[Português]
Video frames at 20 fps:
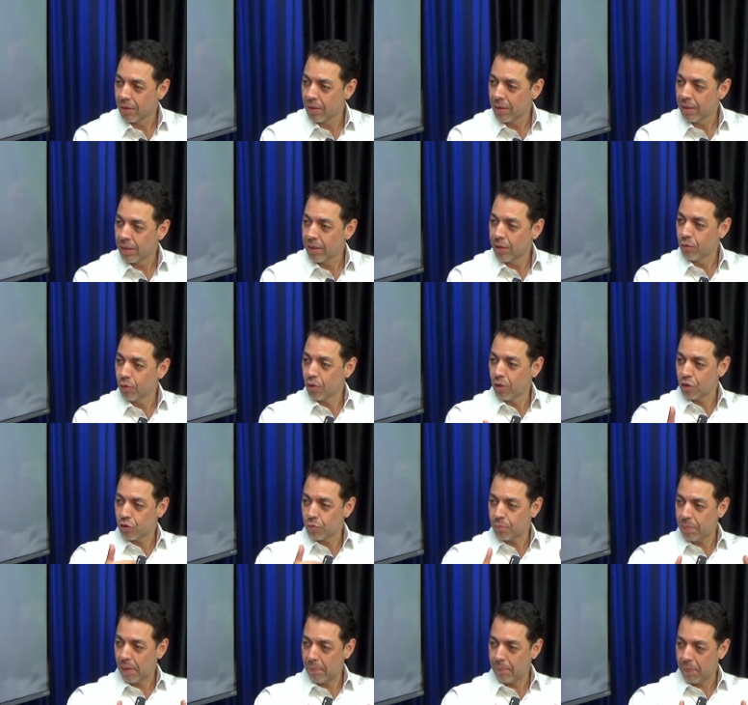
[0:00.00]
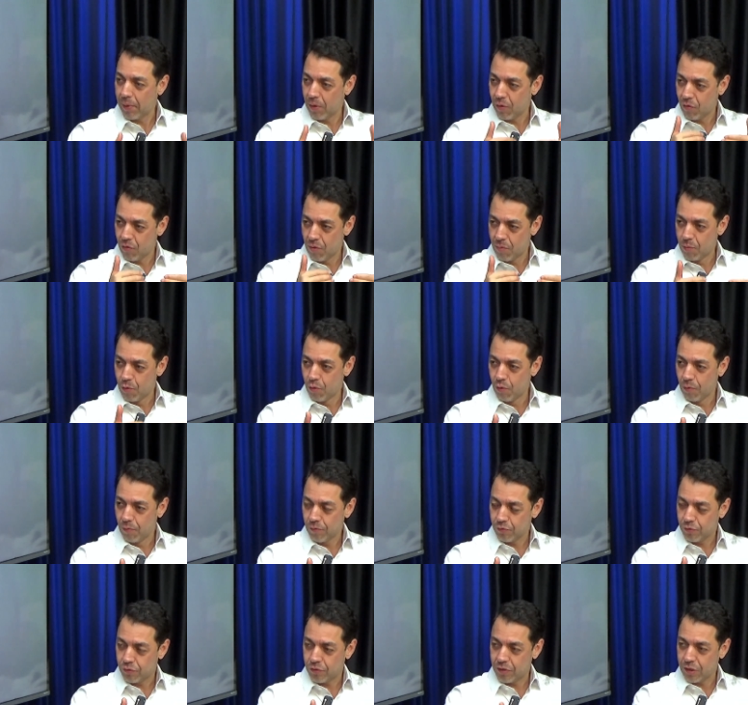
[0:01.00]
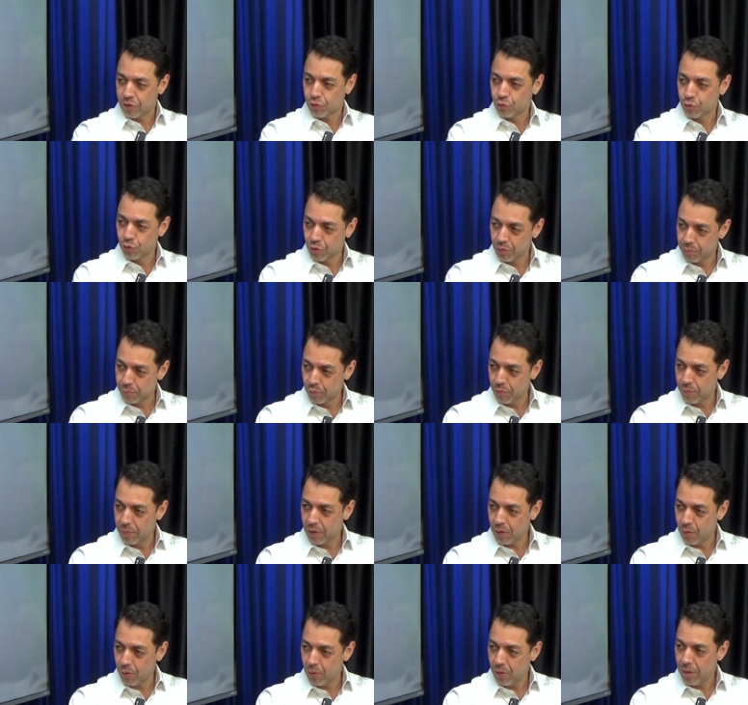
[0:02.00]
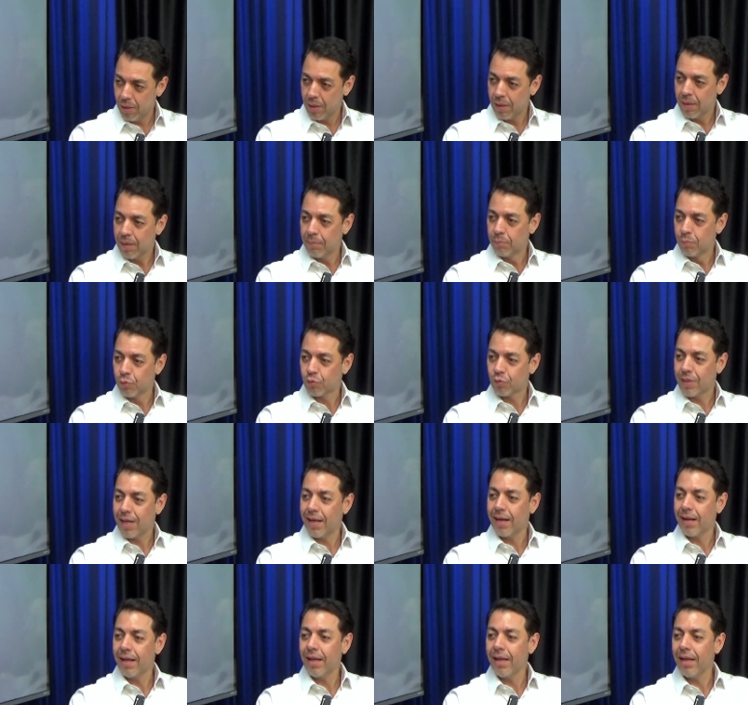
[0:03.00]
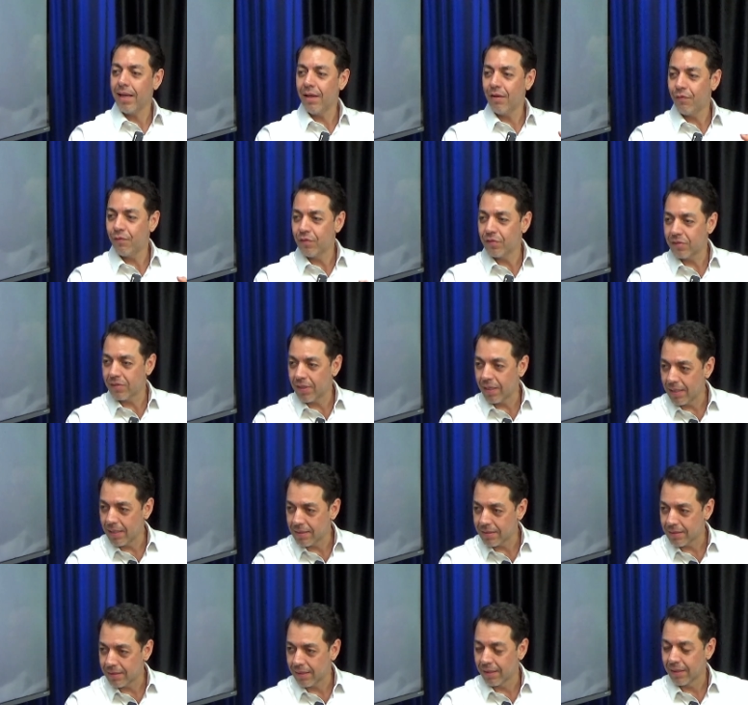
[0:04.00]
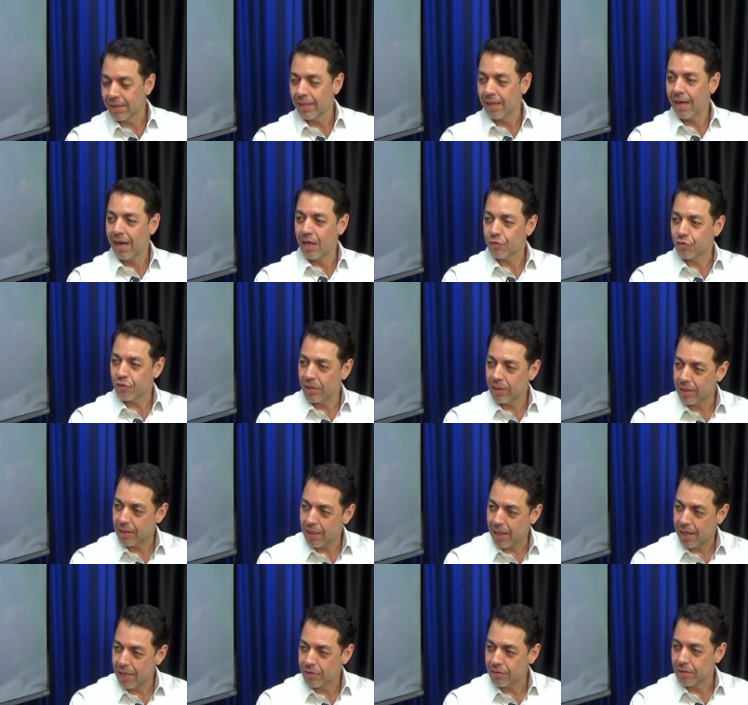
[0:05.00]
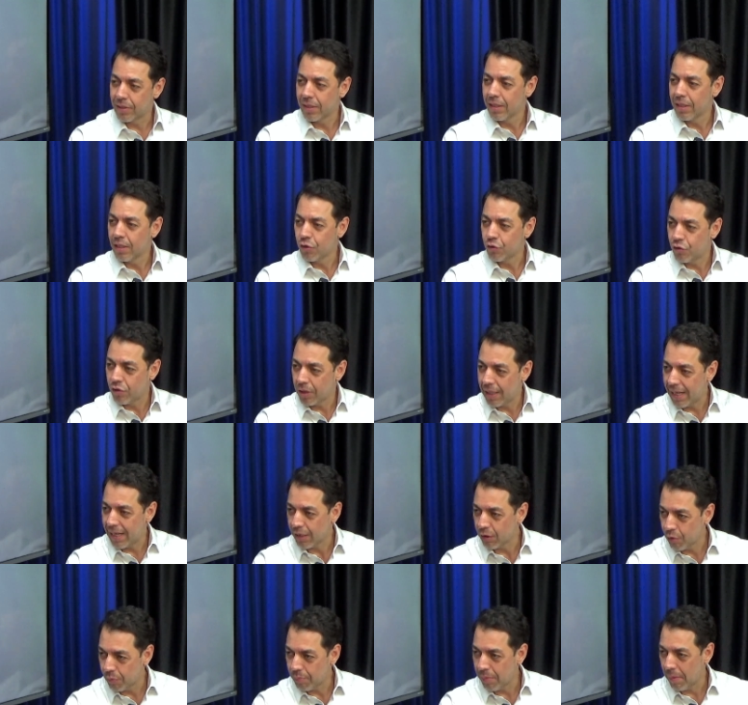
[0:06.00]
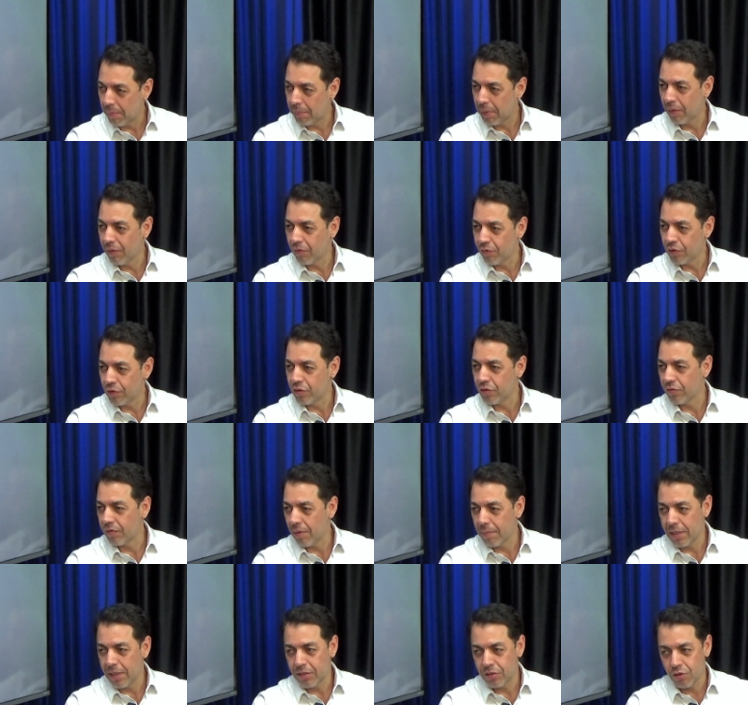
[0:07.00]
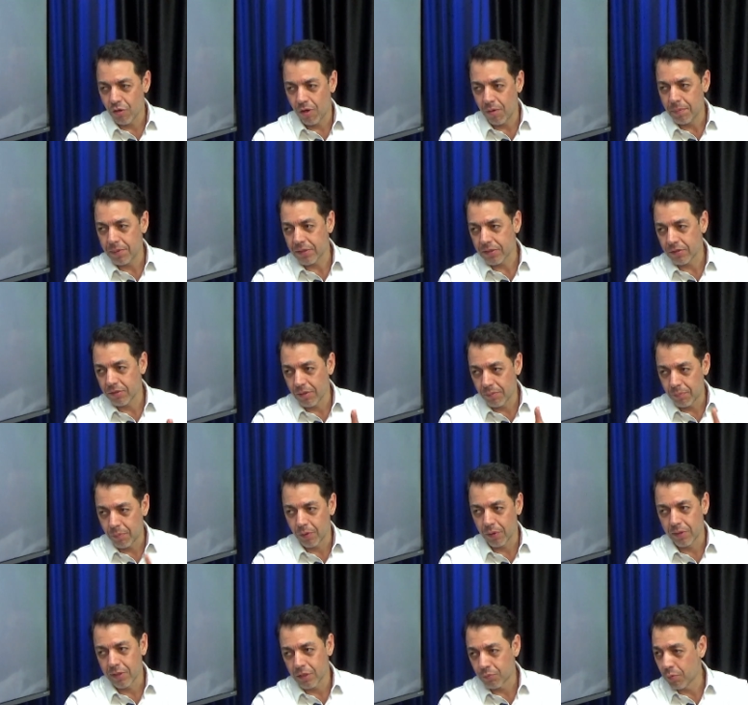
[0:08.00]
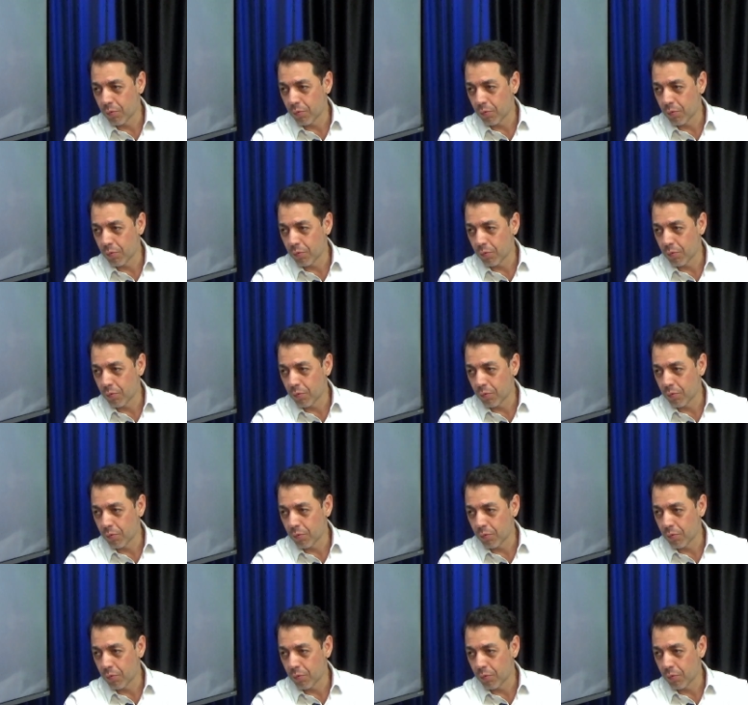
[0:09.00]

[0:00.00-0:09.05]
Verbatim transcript: E do nosso papel como gestor público, buscar eficiência, agilidade, tirar do papel efetivamente obras que são importantes para